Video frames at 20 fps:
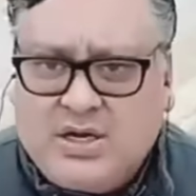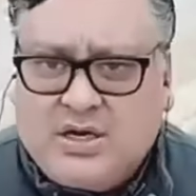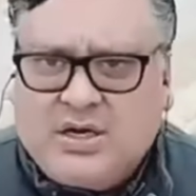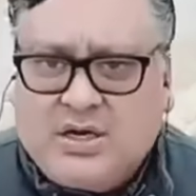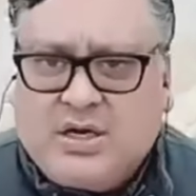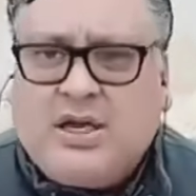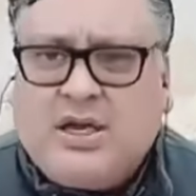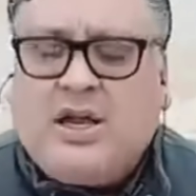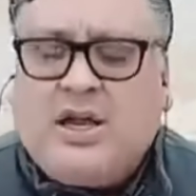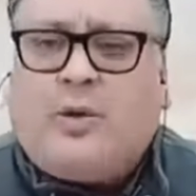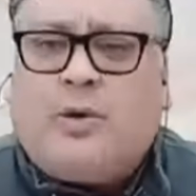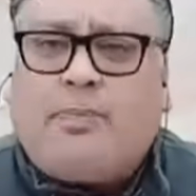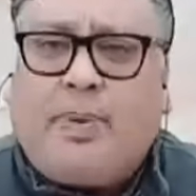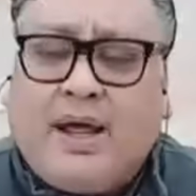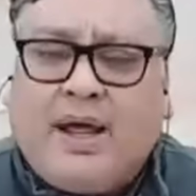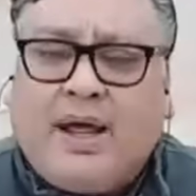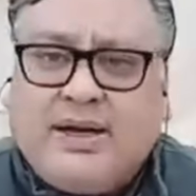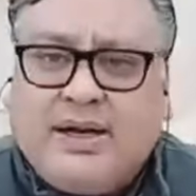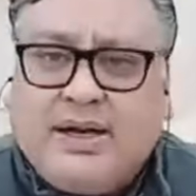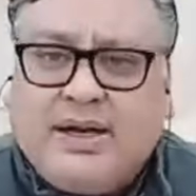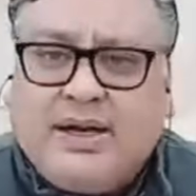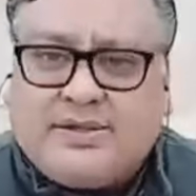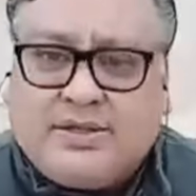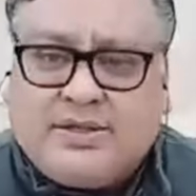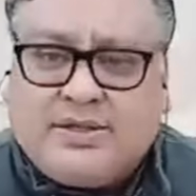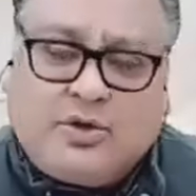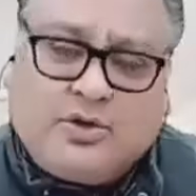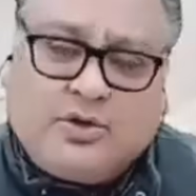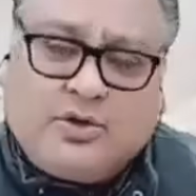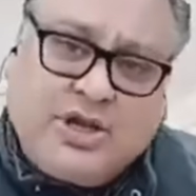Y los padres,
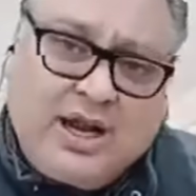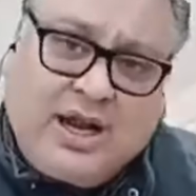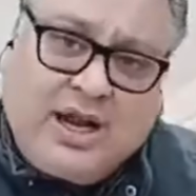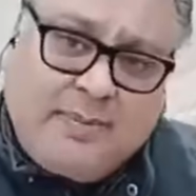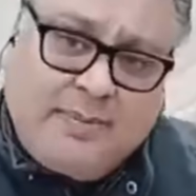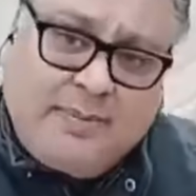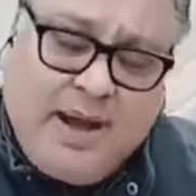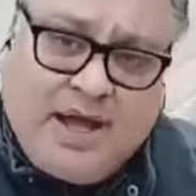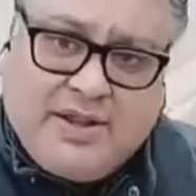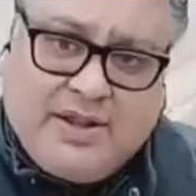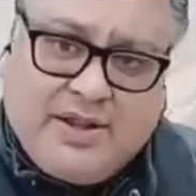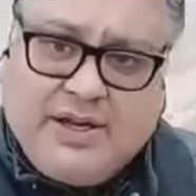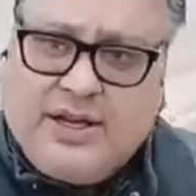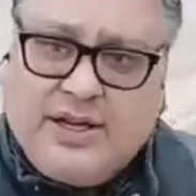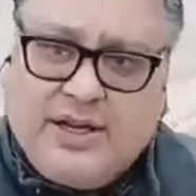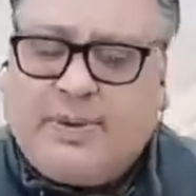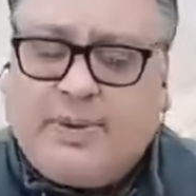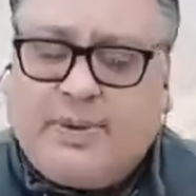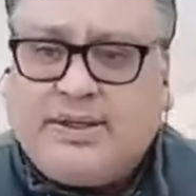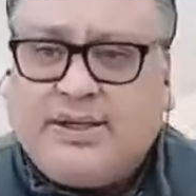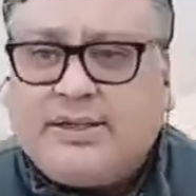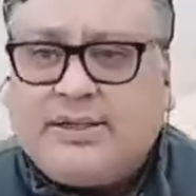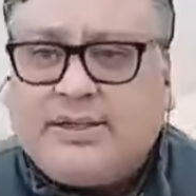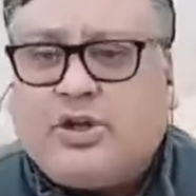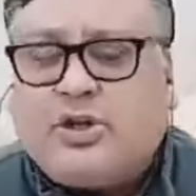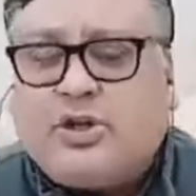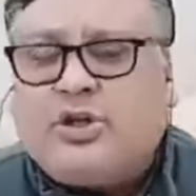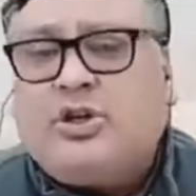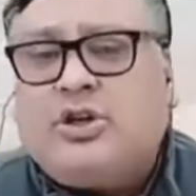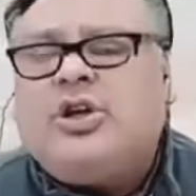o sea, la madre y el
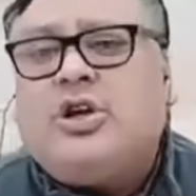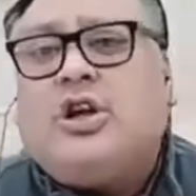padrastro,